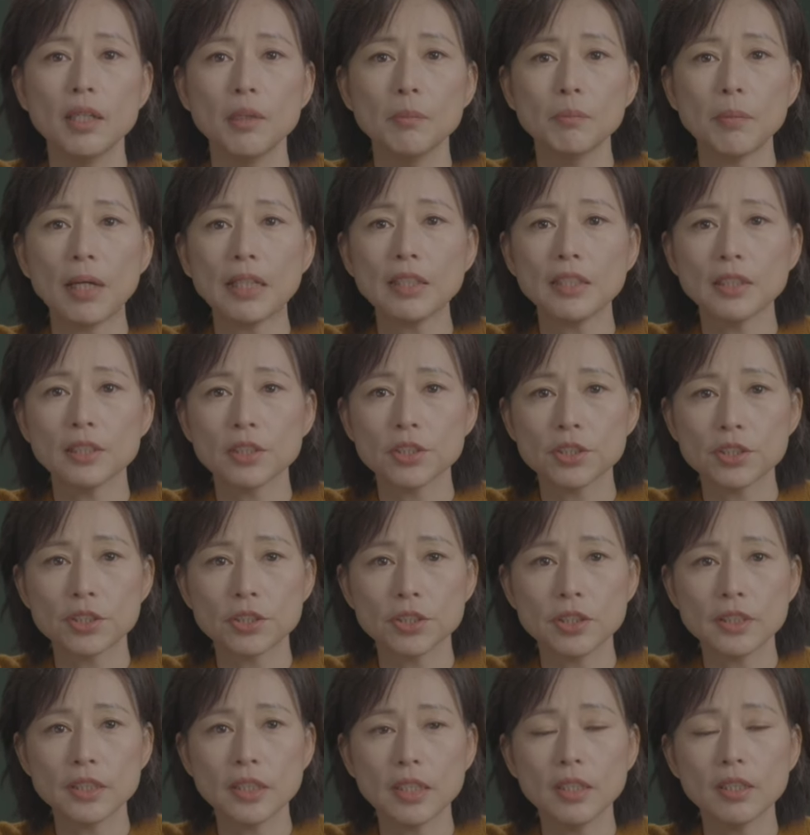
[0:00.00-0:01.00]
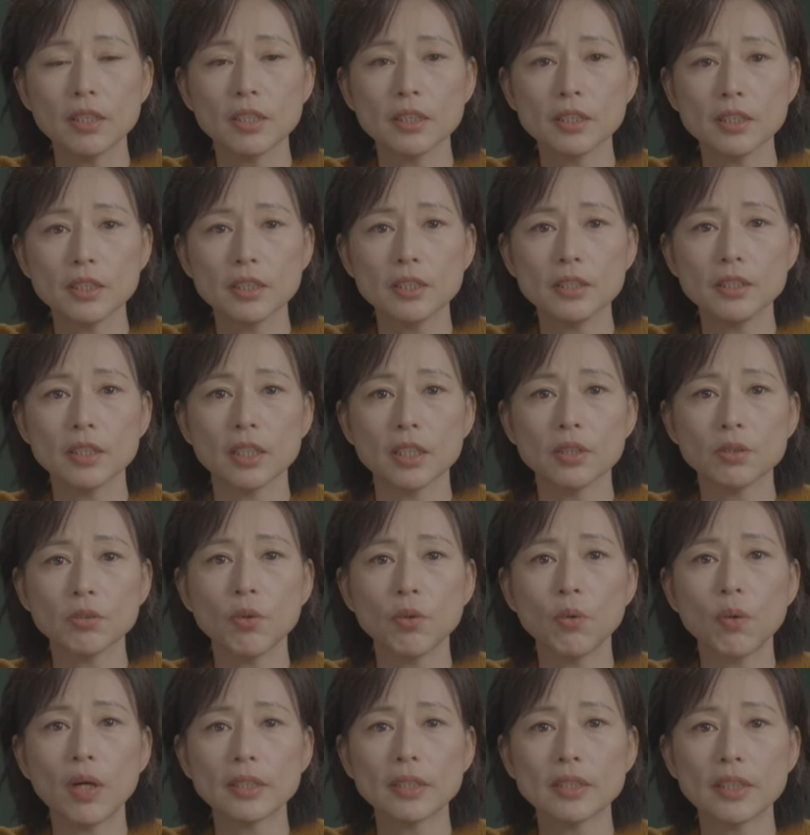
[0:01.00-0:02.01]
把你的时间和金钱都
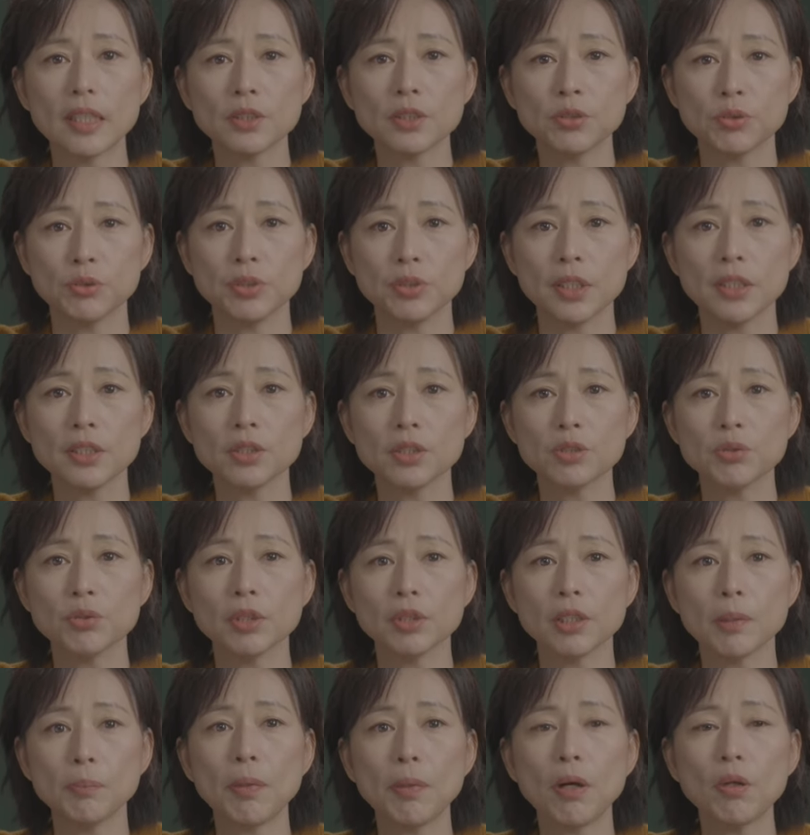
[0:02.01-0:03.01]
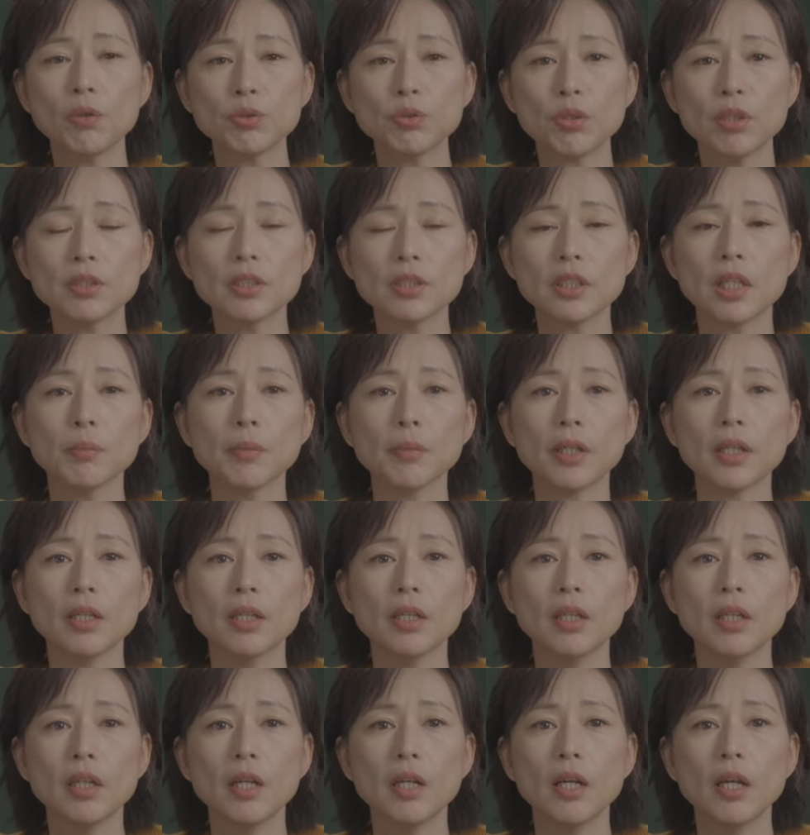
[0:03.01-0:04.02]
花在许先生说的包装上面，
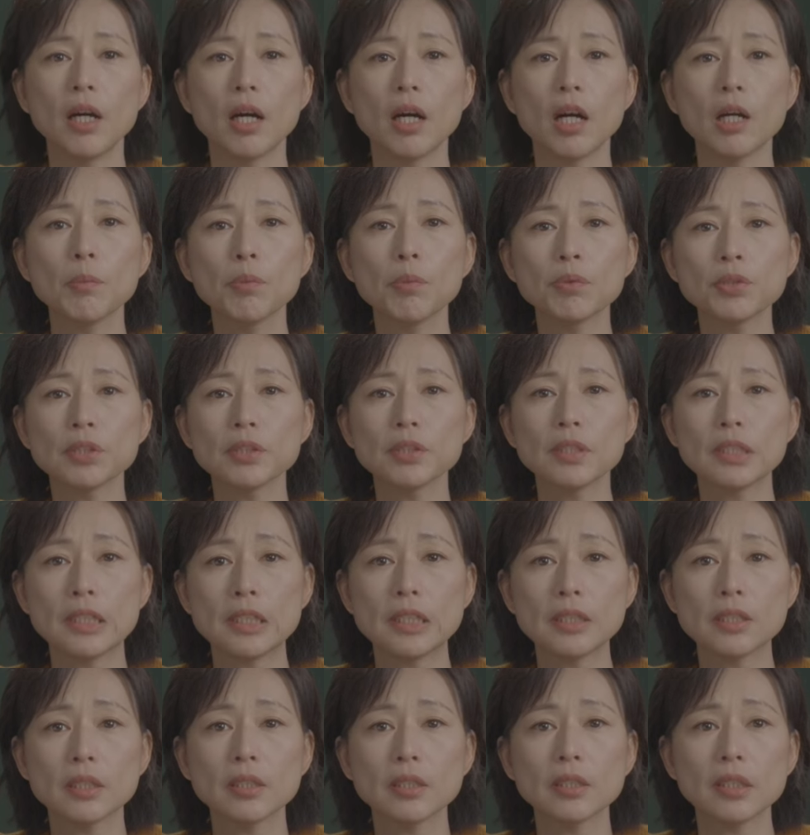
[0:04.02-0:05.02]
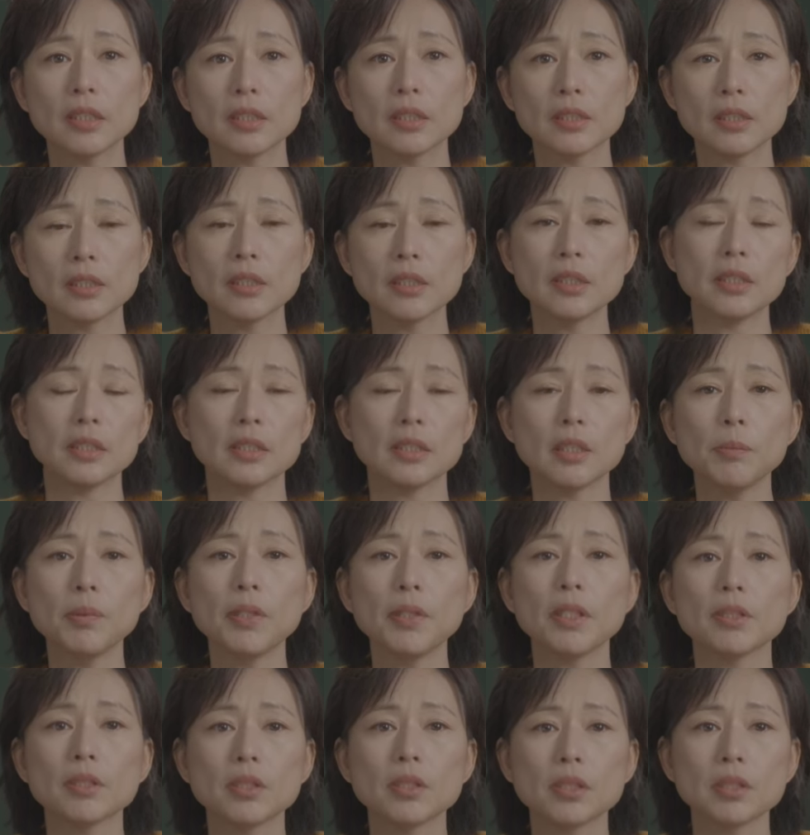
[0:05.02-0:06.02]
而不是提升你自己的
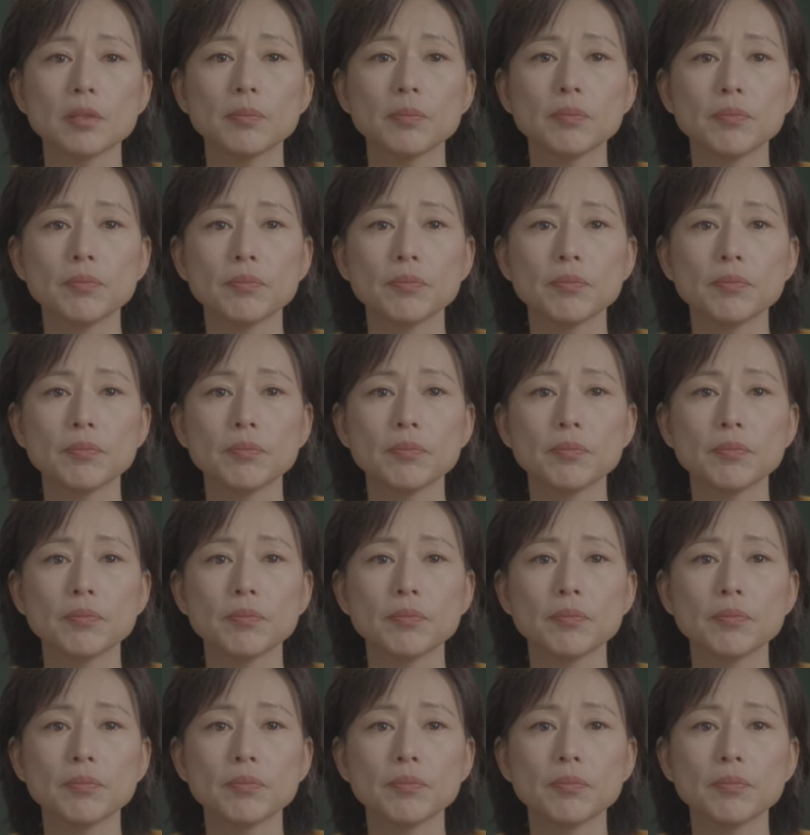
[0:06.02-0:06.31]
品质。